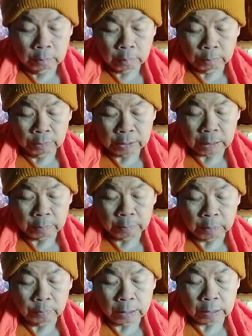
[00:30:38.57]
ปวิสะแป
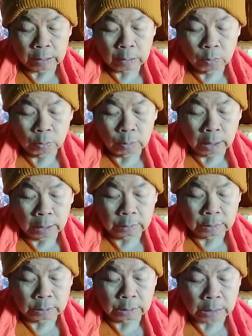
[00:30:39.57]
ลว่าเข้า อัศ
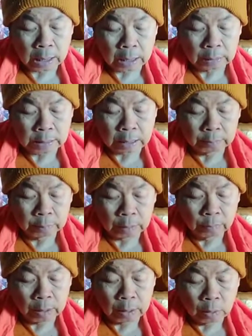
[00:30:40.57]
สาสะแปล
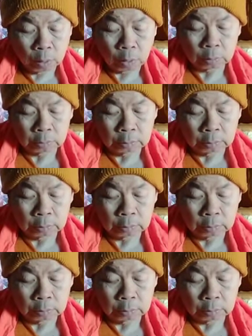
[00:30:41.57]
ว่าออก